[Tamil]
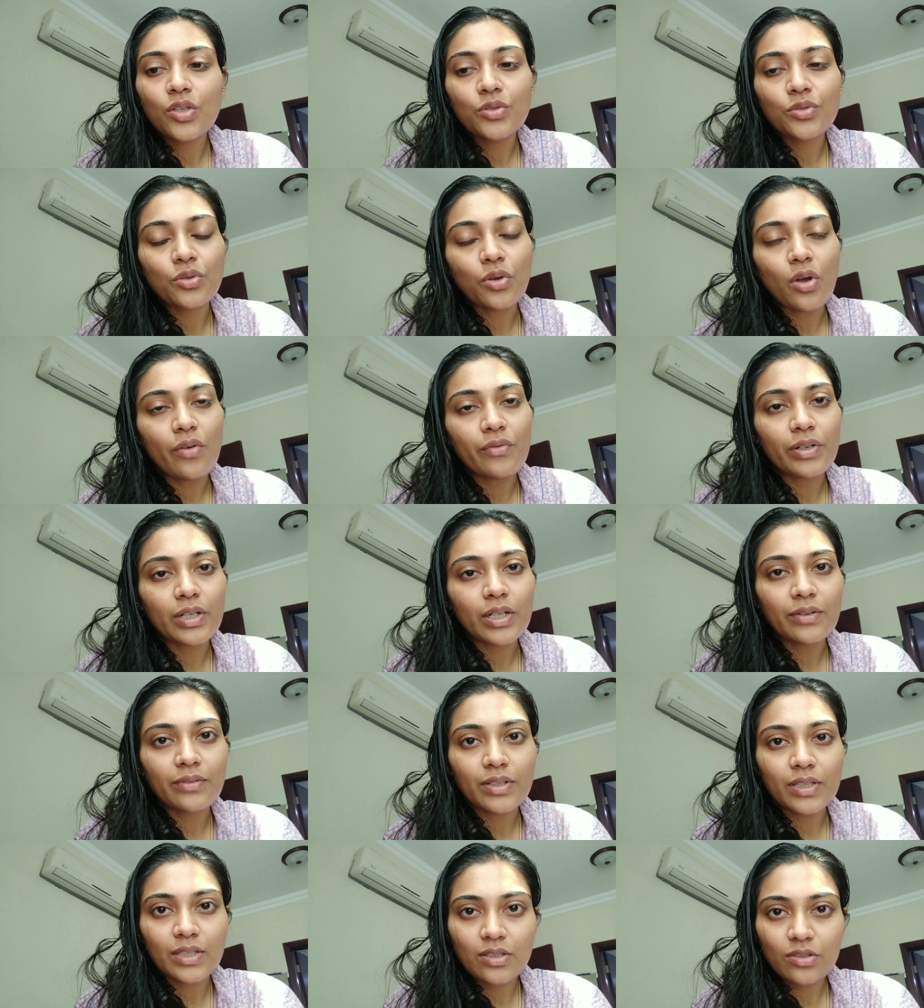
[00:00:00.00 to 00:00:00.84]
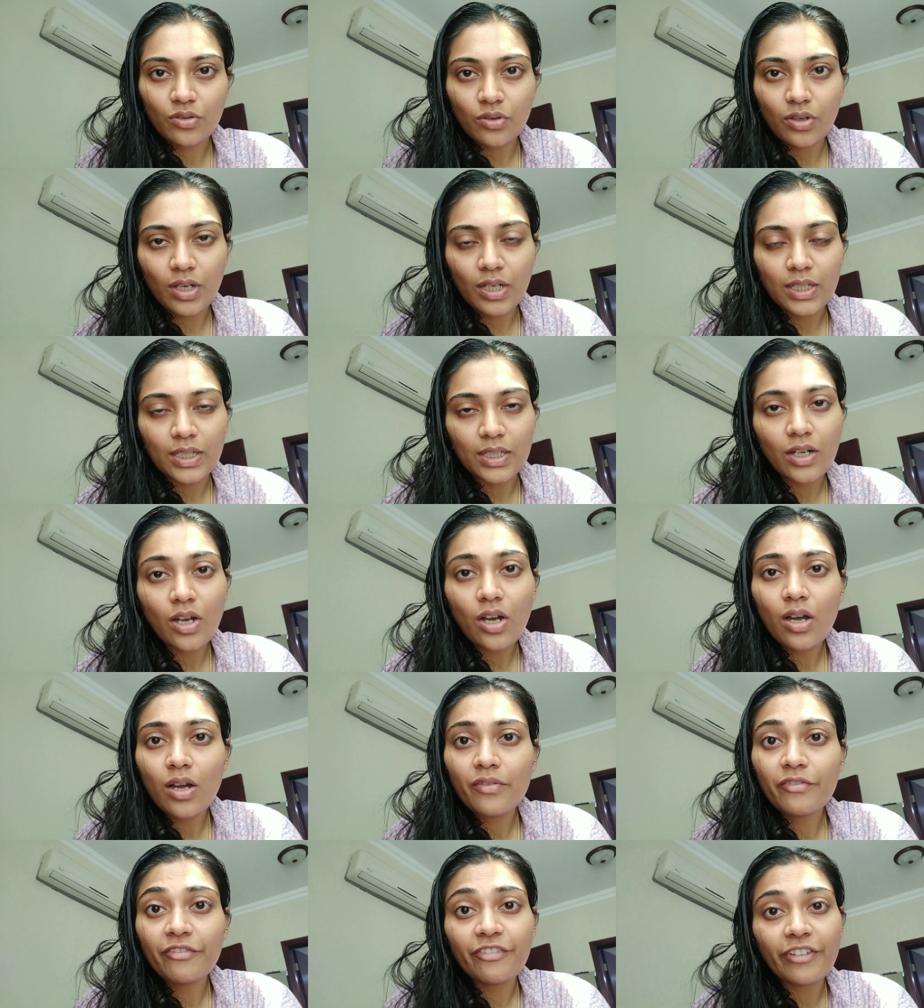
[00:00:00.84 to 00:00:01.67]
ஸோ அவங்க வந்து சொன்னாங்க
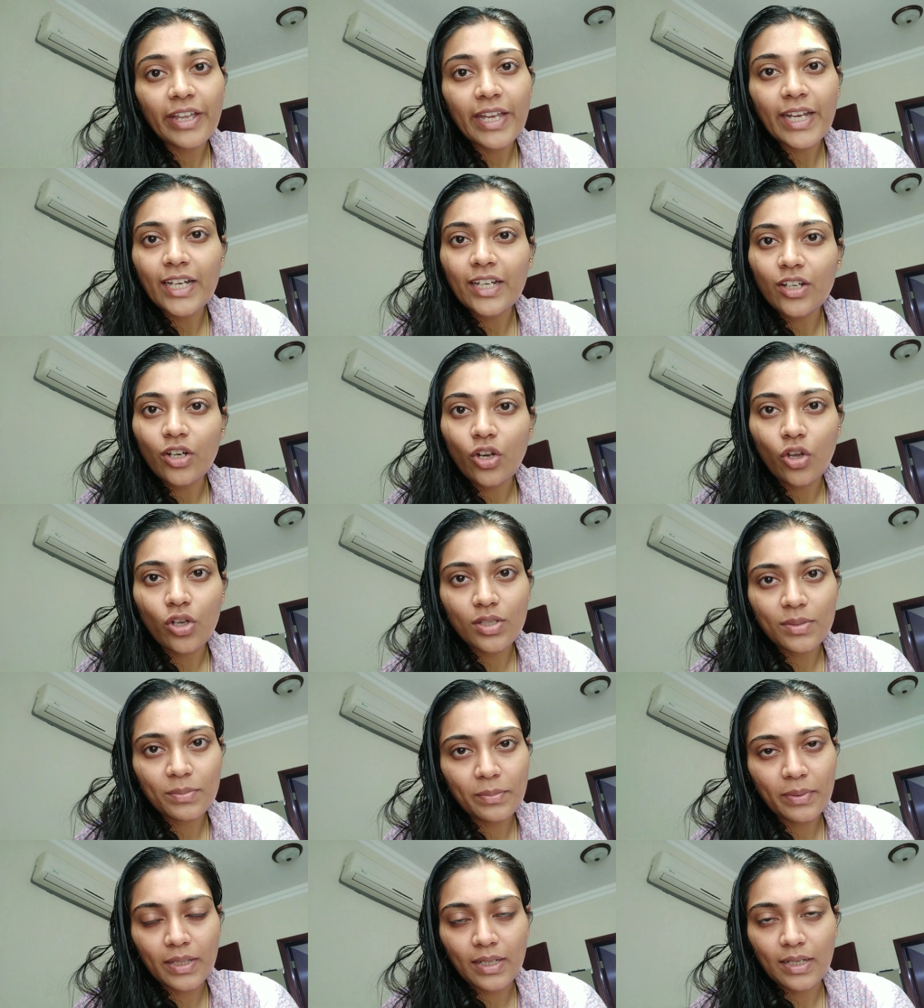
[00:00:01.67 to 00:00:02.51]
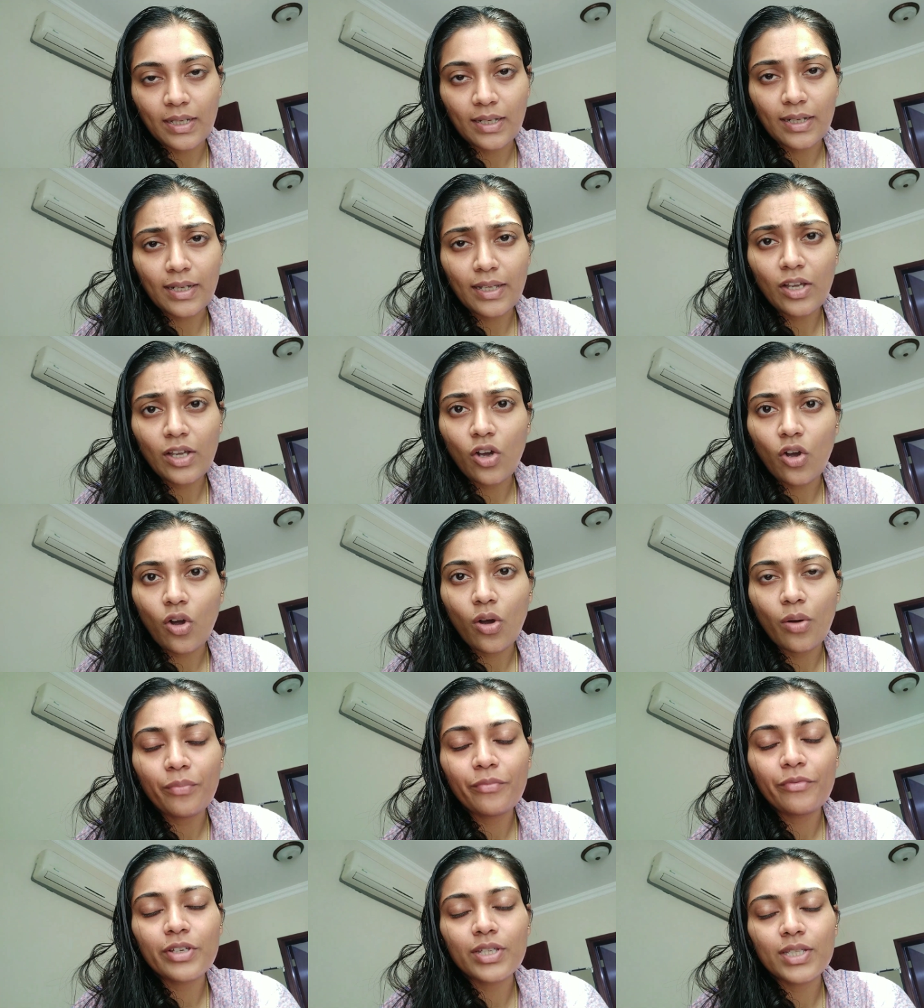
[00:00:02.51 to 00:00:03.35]
வெயிட் லாஸ் பண்ணாலே
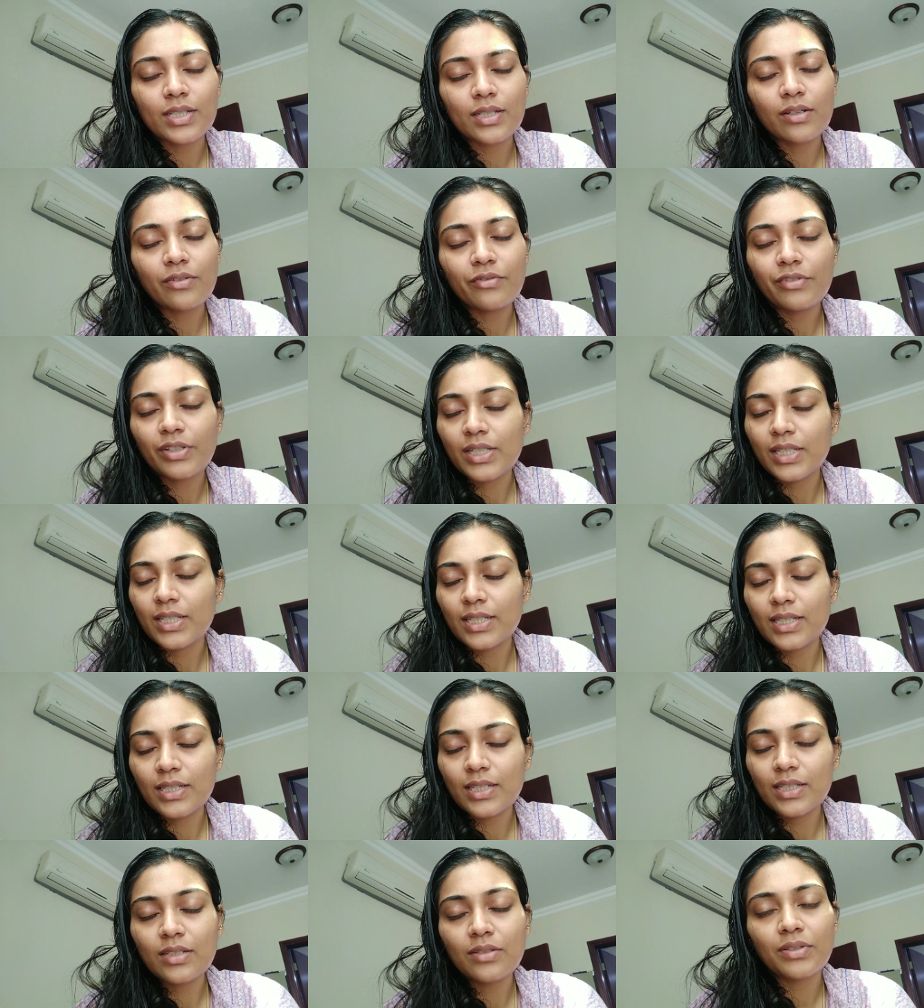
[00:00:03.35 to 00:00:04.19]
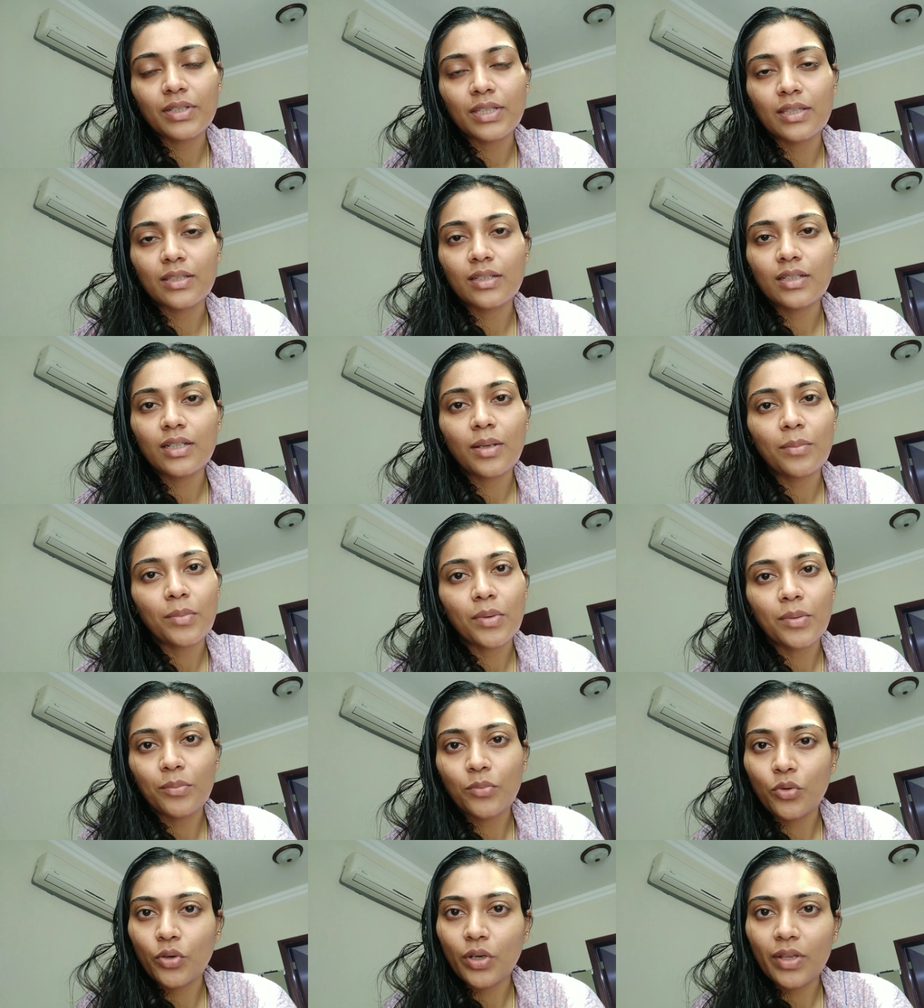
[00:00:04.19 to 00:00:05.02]
ஆப்வியஸாக ஃபஸ்ட்டு வந்து
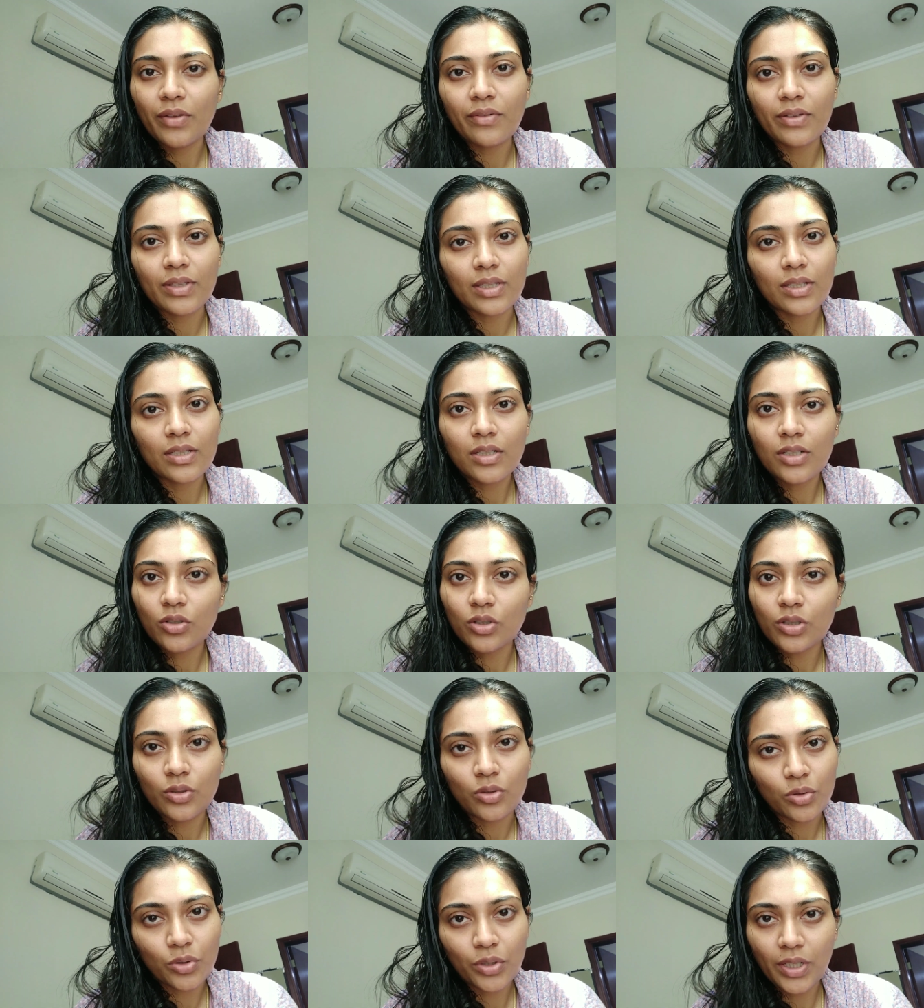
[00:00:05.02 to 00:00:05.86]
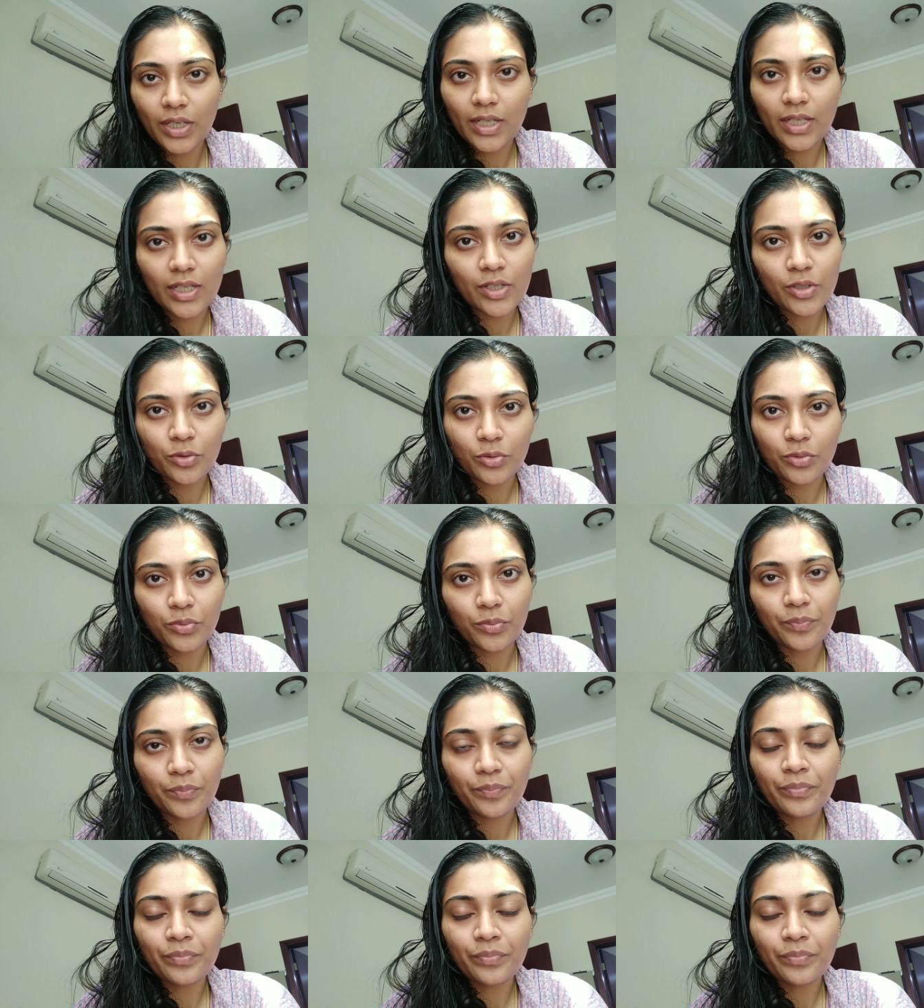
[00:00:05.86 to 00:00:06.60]
நம்ம முடி வந்து கொட்டிடும்